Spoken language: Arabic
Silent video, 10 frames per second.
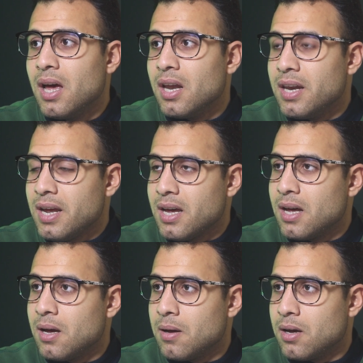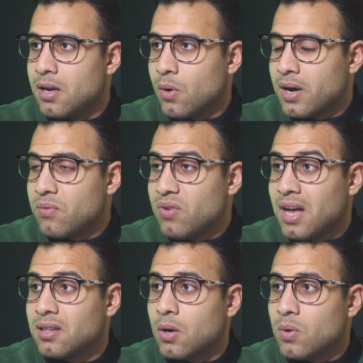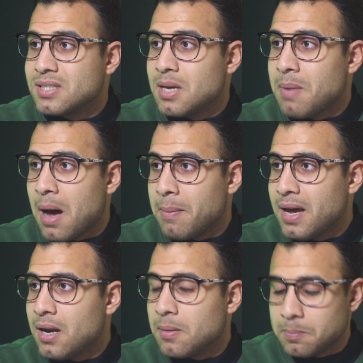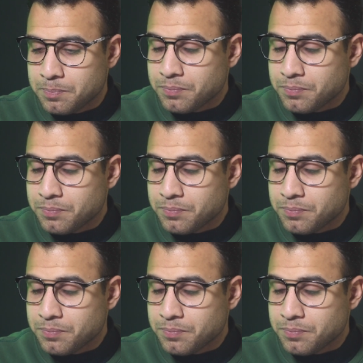اللي هي آه، لو كان في عندك واتساب اعمال